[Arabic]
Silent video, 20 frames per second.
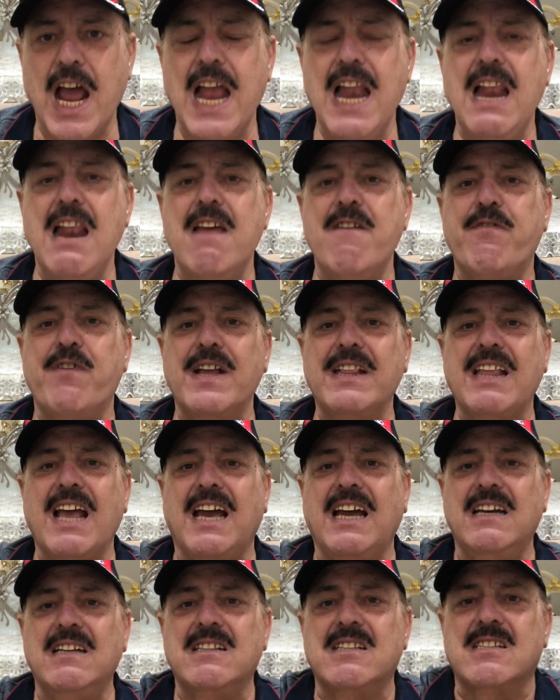اللي
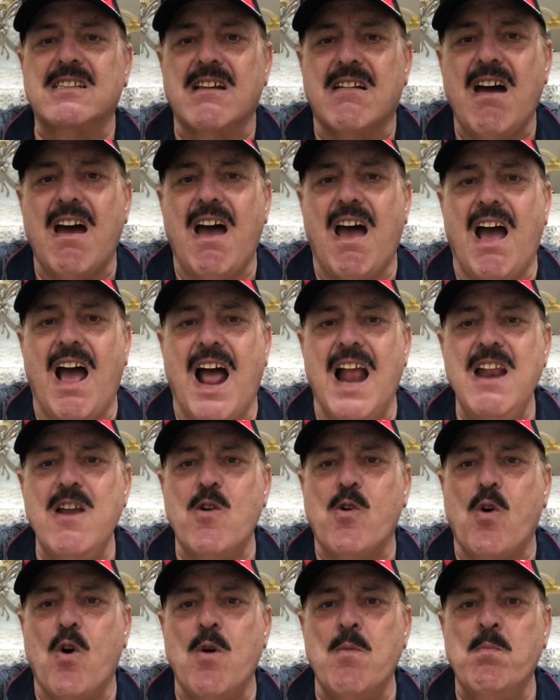فتحت ذراعها
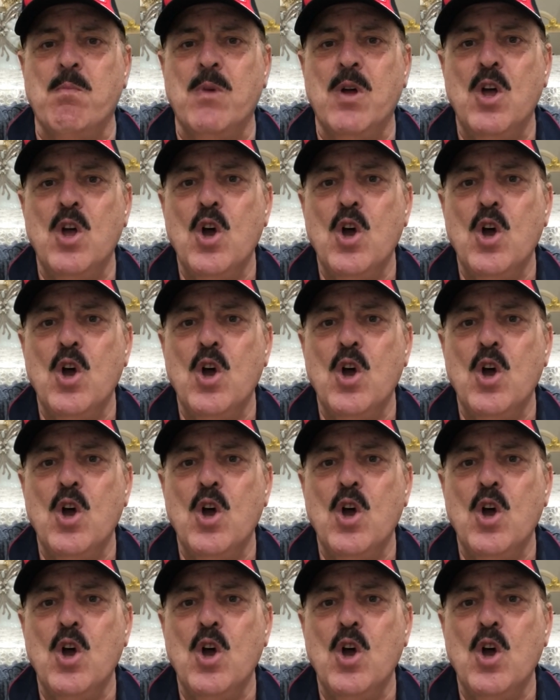لكم